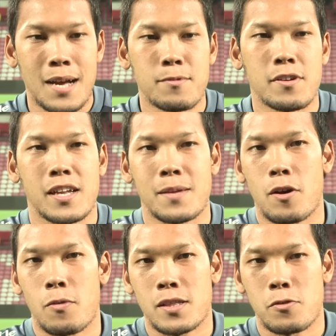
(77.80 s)
ครับ ก็อย่างที่
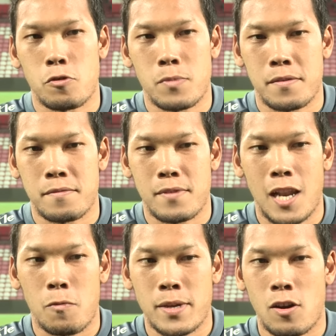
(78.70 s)
บอกว่าตรงนู้นมัน
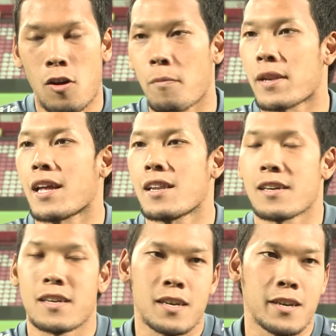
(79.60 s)
เราไม่ต้องออกไปไหนเล
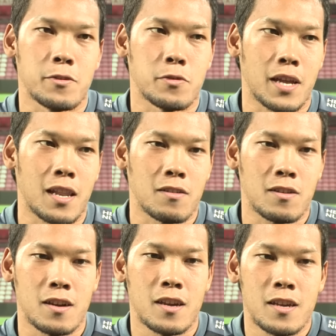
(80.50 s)
ย คืออยู่ตรงนั้นแล้ว
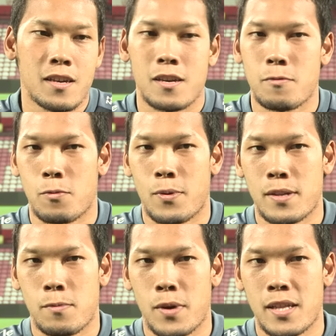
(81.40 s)
ก็คือผม
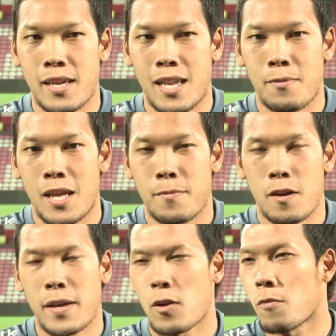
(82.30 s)
ว่าผมว่าที่กีเลนมาเล่นมัน
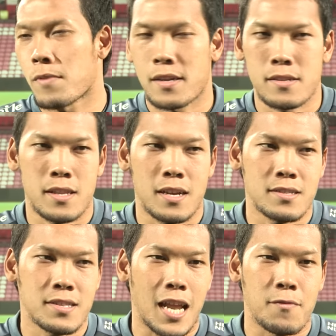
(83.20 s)
ก็มีครบทั้งทั้ง
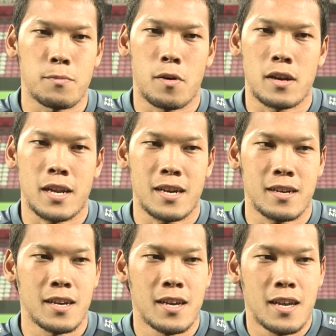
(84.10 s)
สนามฟุตบอลทั้ง
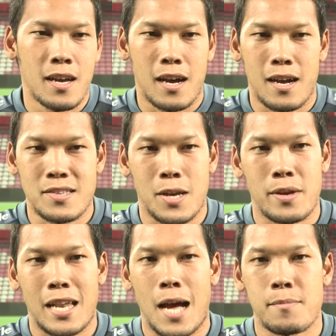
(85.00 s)
สระ
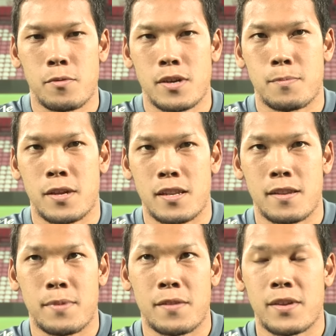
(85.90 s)
ว่ายน้ำหรือว่าจะเป็น
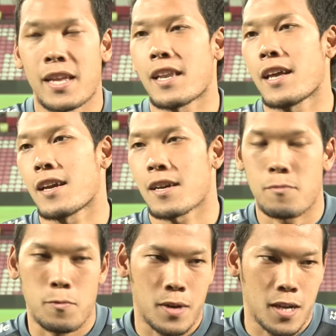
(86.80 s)
เป็นฟิตเนสเอง
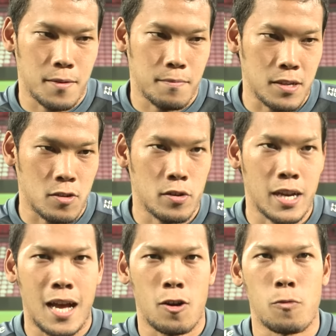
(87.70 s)
ผมว่ามันก็ค่อน
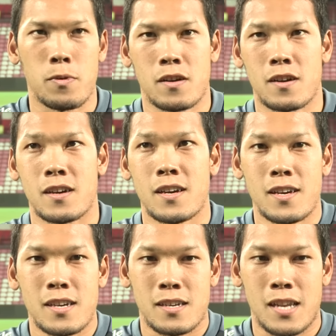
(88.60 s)
ข้างครบ แล้วก็
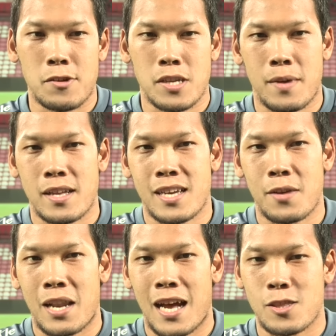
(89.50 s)
คือเราสามารถใช้
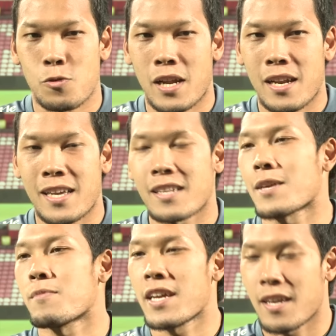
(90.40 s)
เวลาตรงนั้นได้อย่าง
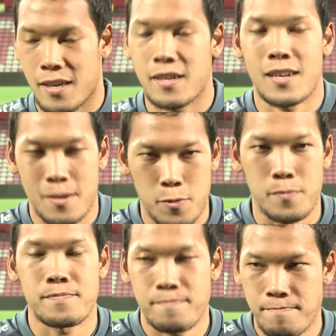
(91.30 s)
เต็มที่ครับผม